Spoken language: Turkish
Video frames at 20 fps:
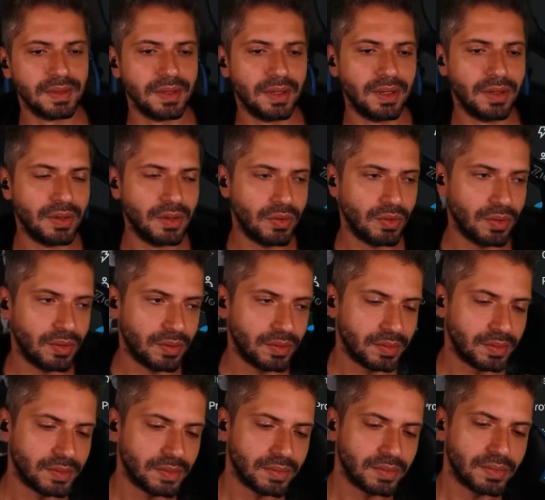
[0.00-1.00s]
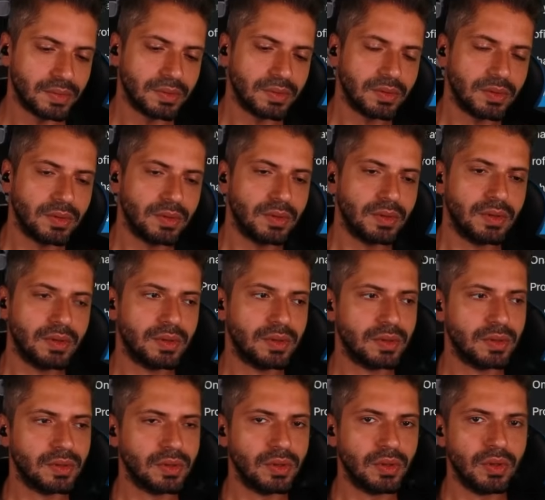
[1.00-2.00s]
Bir anda 11 milyon maaştan
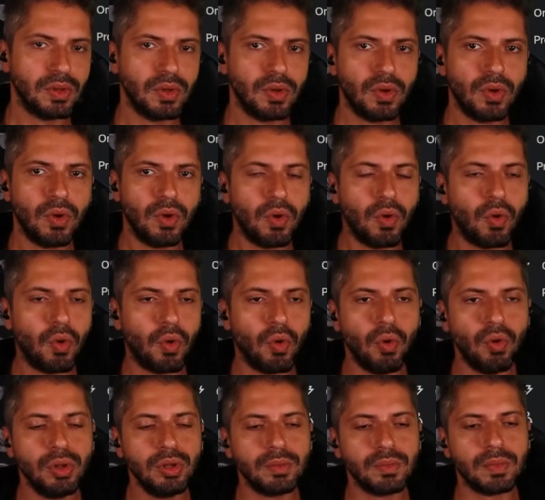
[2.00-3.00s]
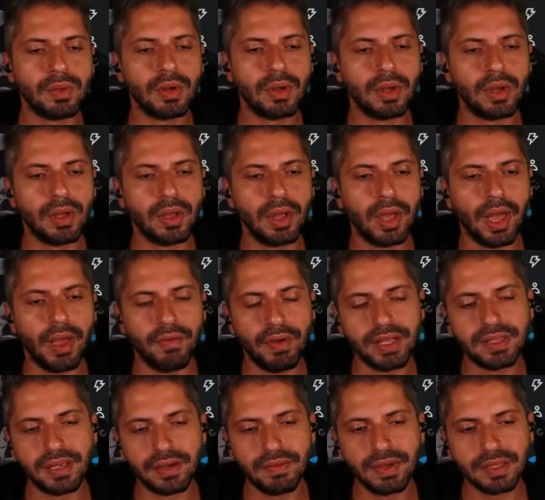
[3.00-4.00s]
kurtuluyor gibi bir şey oluyor. Okey onlar için yani. Onlar
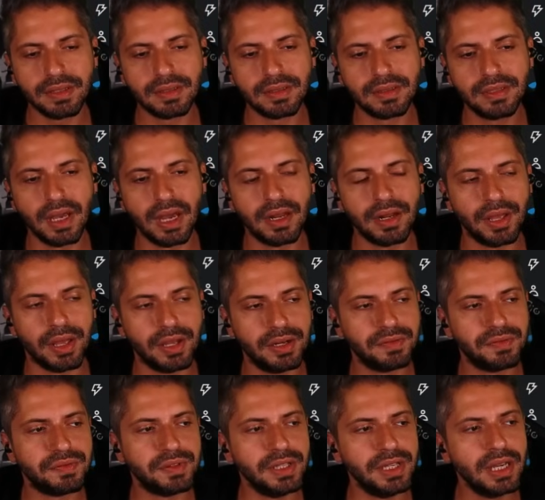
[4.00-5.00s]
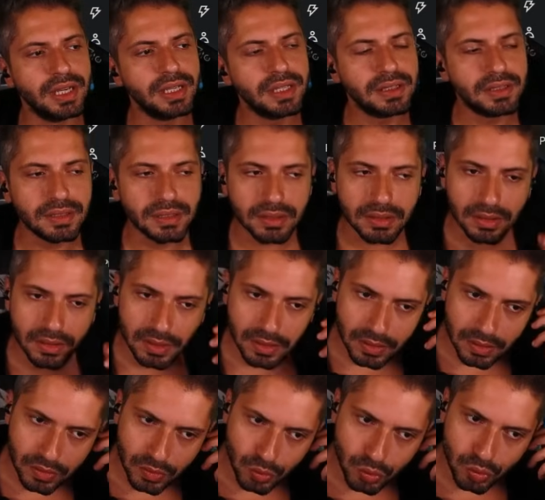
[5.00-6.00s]
evet evet yok. yani herif niye gitsin
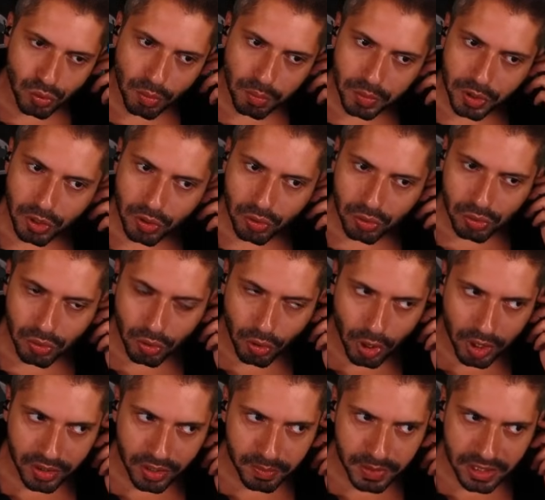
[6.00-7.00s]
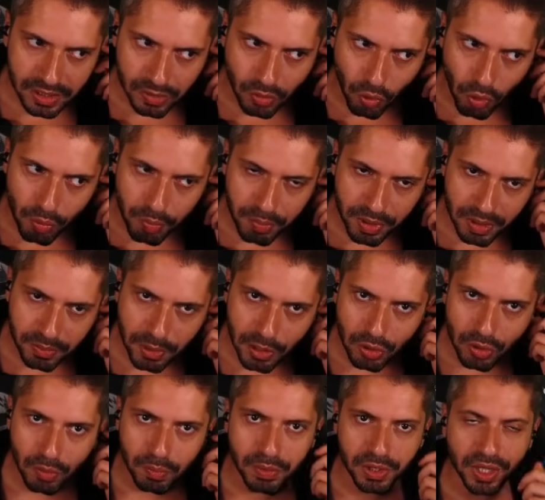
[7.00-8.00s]
110 milyon adamının 11
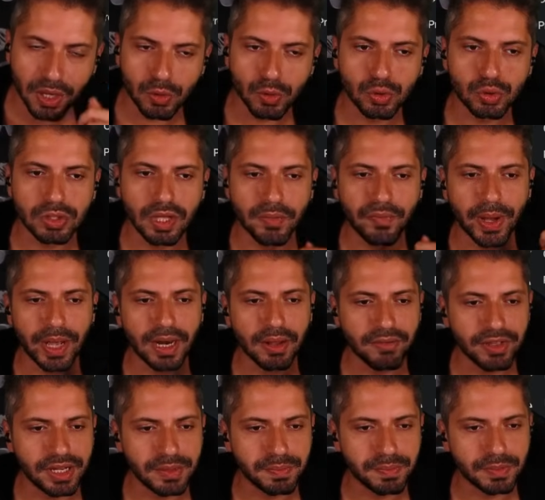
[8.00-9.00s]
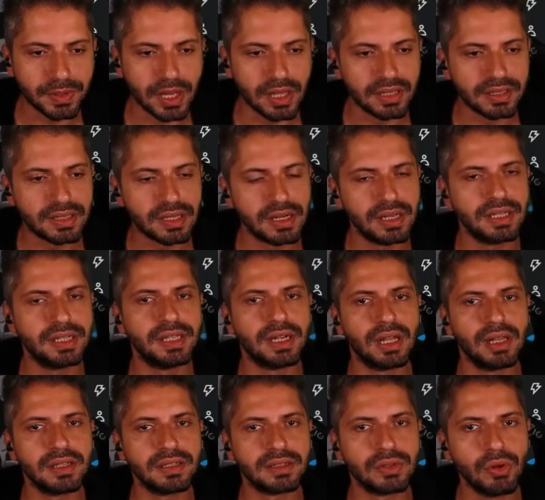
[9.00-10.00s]
milyon bir de üste para verip Galatasaray'a
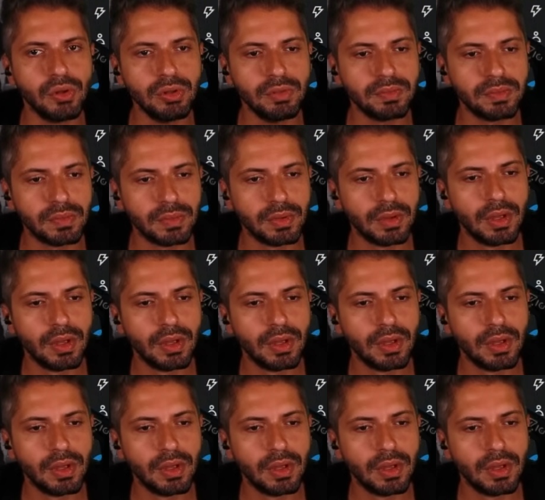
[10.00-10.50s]
kiralasın oğlum.